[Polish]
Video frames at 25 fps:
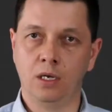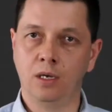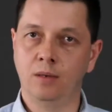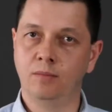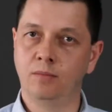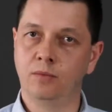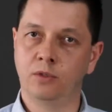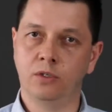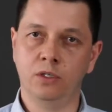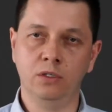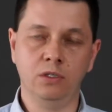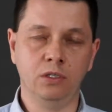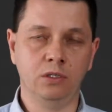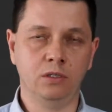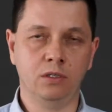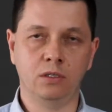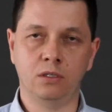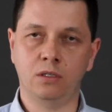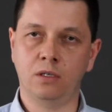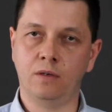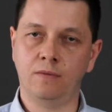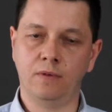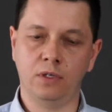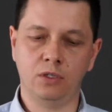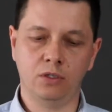Możecie
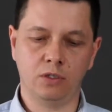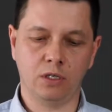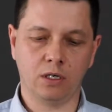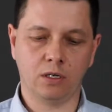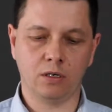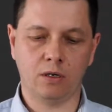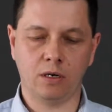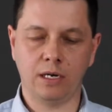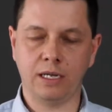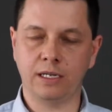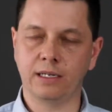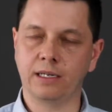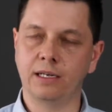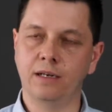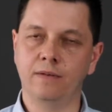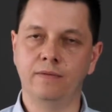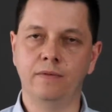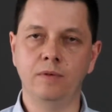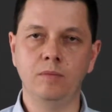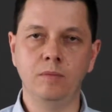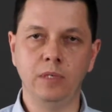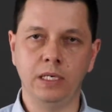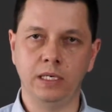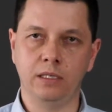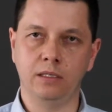stosować te kolanka
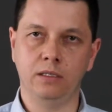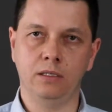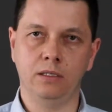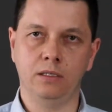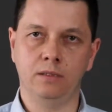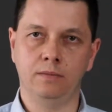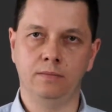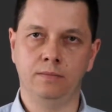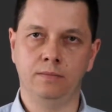wymiennie.